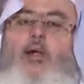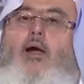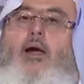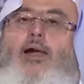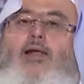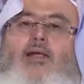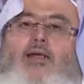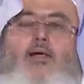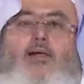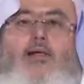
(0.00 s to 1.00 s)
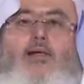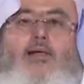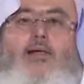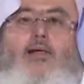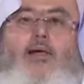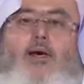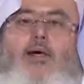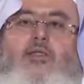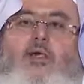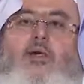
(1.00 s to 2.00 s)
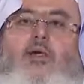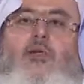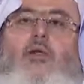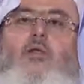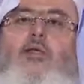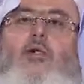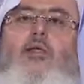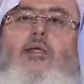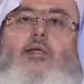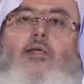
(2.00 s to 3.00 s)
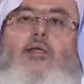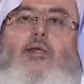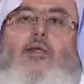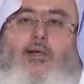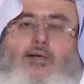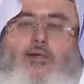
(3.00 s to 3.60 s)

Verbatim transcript: على أي حال أخطاء المؤذنين كثيرة